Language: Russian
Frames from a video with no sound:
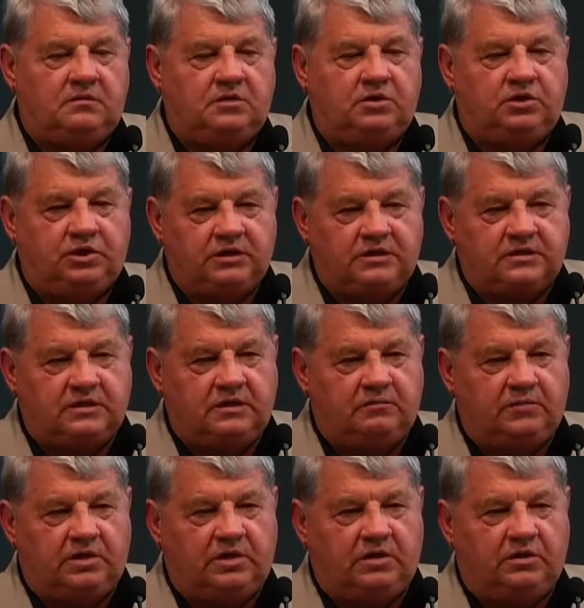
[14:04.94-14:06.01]
если
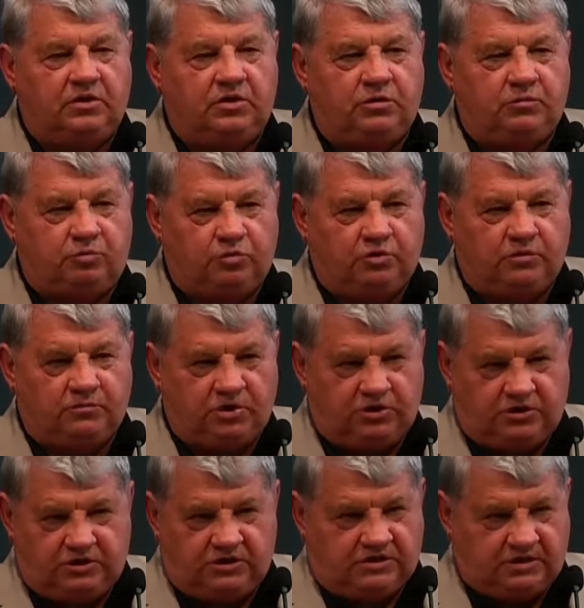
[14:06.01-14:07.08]
мы не будем
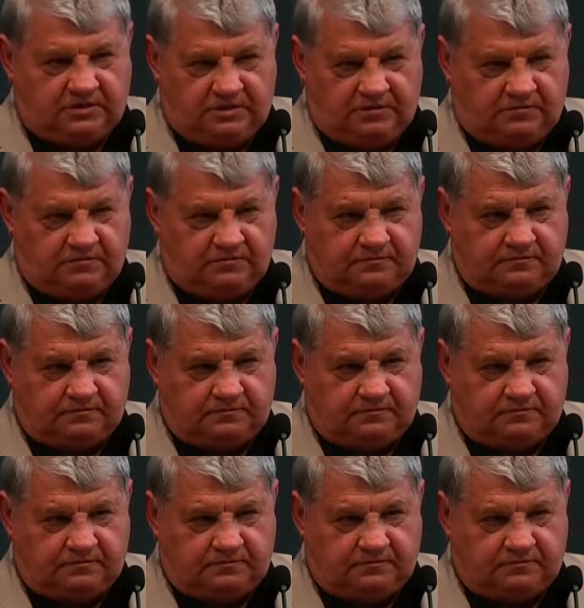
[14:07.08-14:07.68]
идти за Ним.